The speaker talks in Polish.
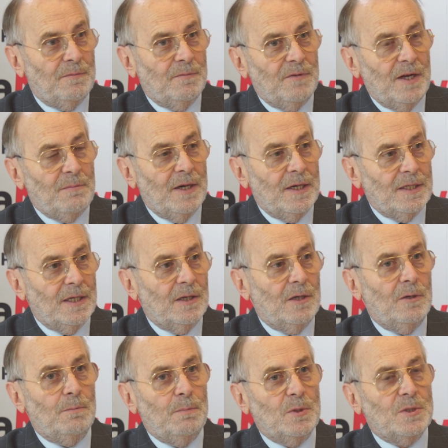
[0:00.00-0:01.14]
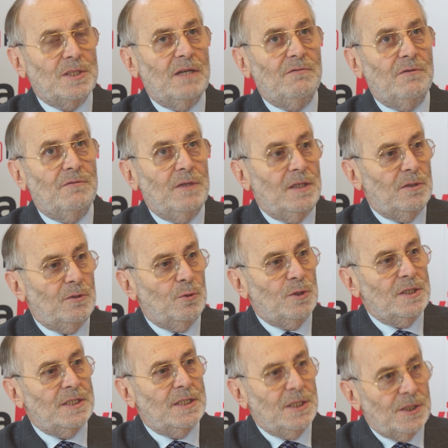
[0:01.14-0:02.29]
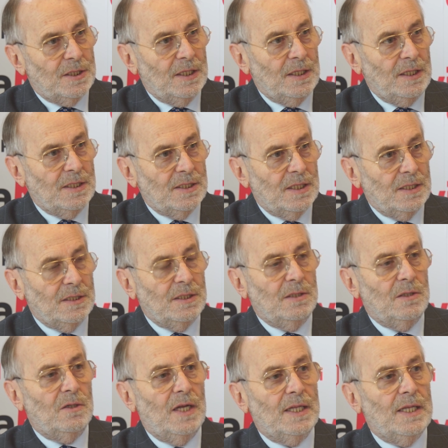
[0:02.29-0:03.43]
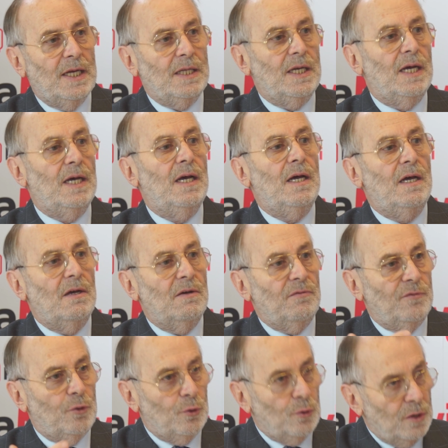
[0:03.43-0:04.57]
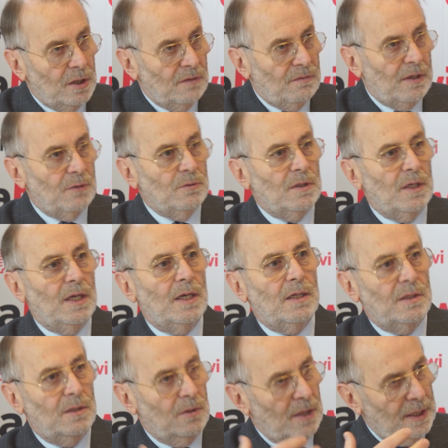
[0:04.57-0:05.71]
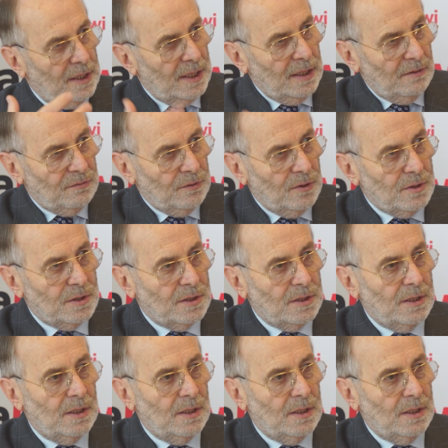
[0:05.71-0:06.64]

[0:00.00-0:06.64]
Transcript: w ramach tego podstawowej turystycznej licencji do latania w trudnych warunkach, do latania w nocy.